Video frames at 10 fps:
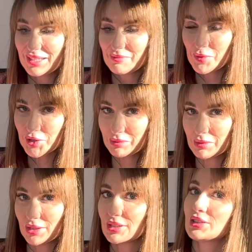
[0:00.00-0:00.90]
możemy
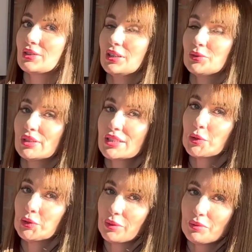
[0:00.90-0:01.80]
mieć nasiona, które
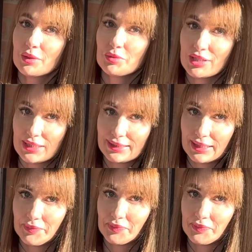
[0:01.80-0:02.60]
składujemy przez lata,